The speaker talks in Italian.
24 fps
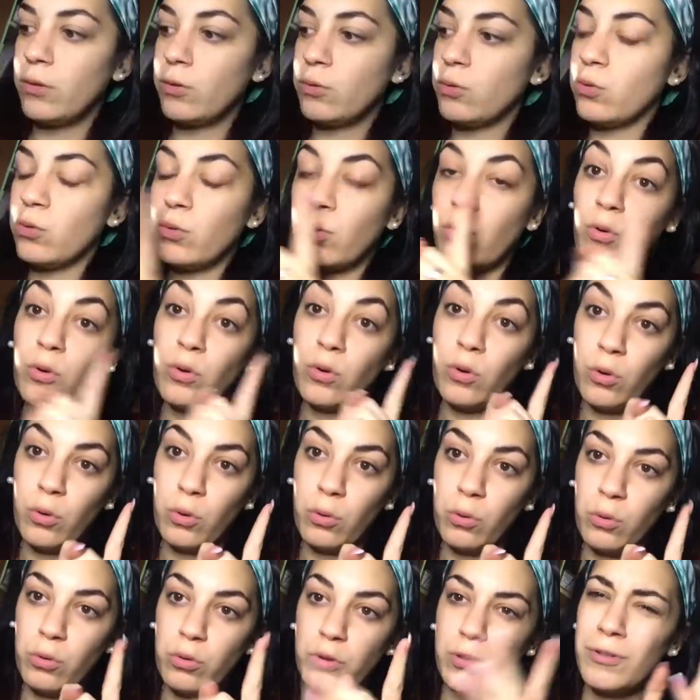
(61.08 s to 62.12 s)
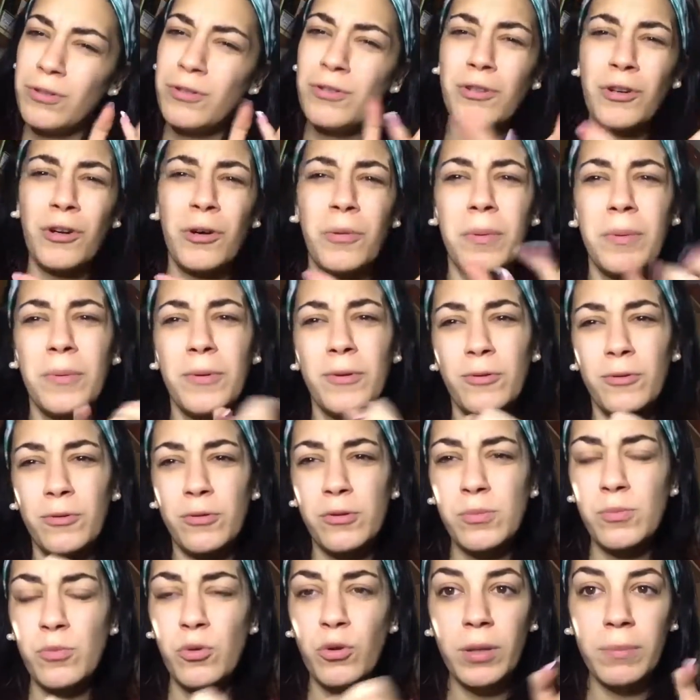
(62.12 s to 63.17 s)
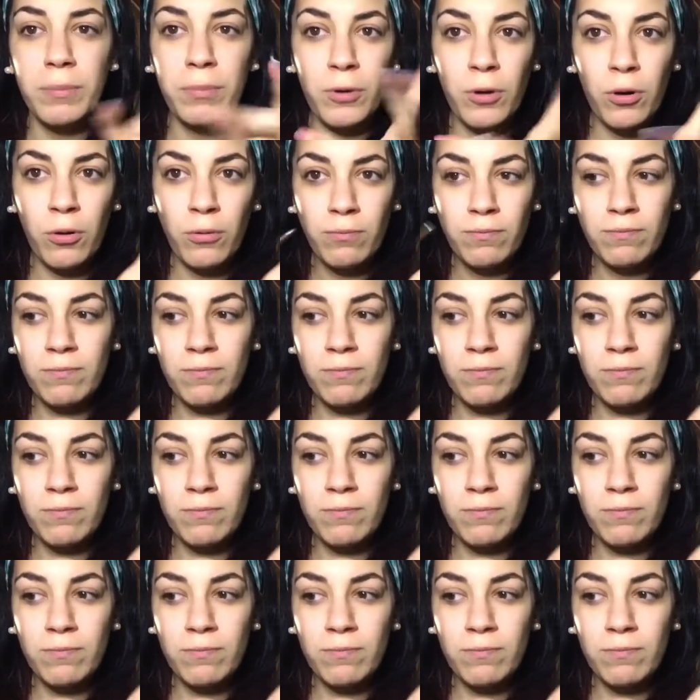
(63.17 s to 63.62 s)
il trucco con l'augosto lo so che prima lo smoky però